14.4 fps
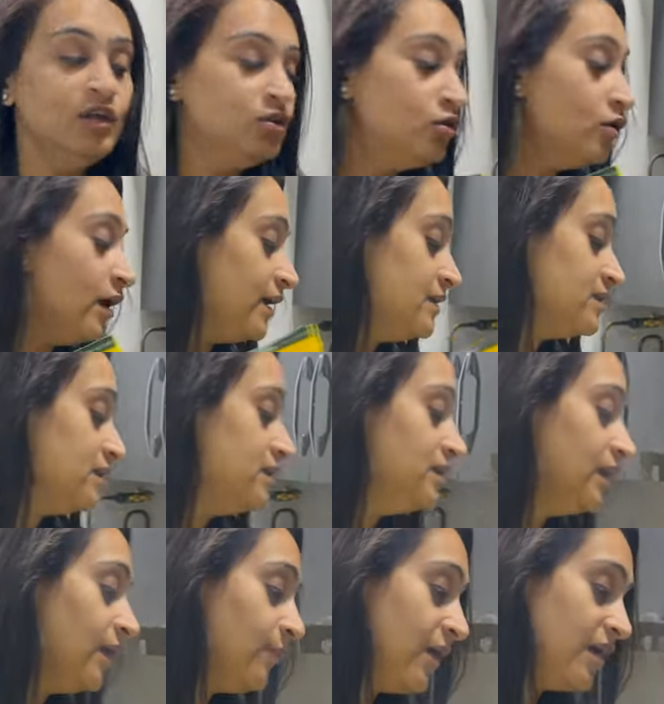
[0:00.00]
तो गाइज
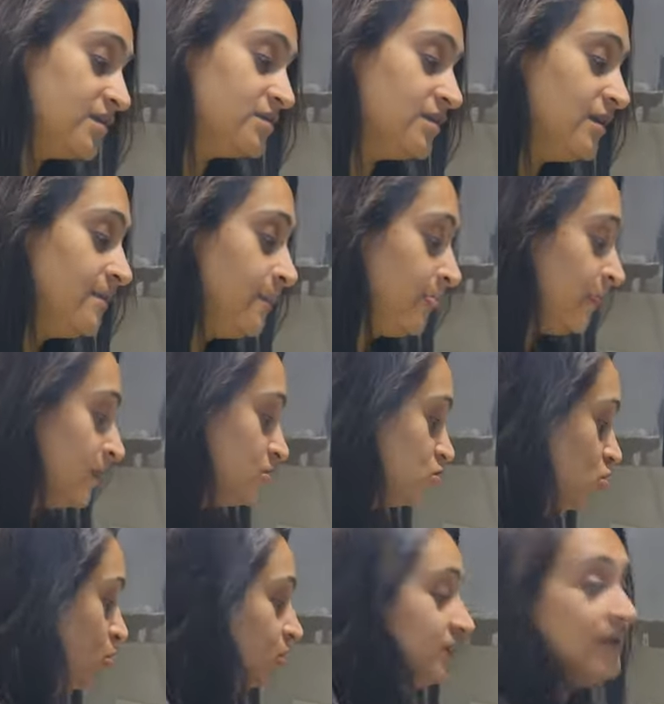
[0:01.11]
इनके पास ना
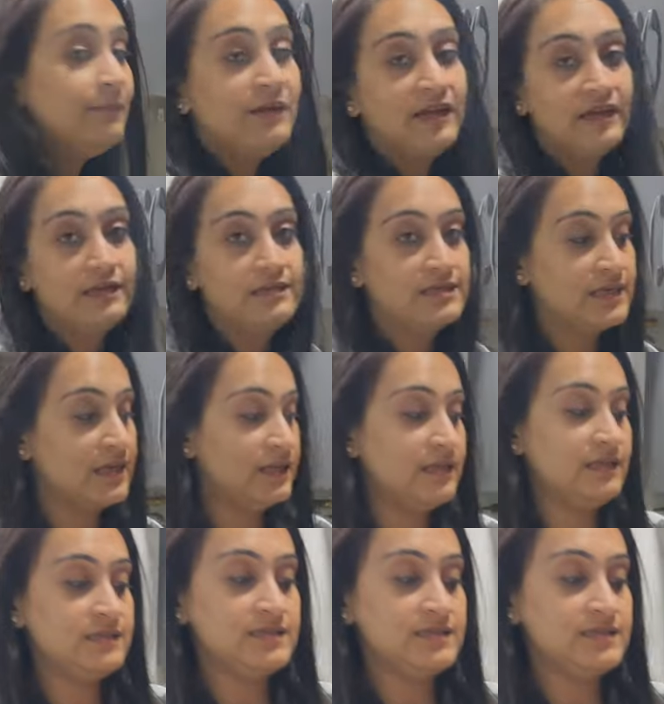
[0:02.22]
छोटी ब्रीड्स के लिए ना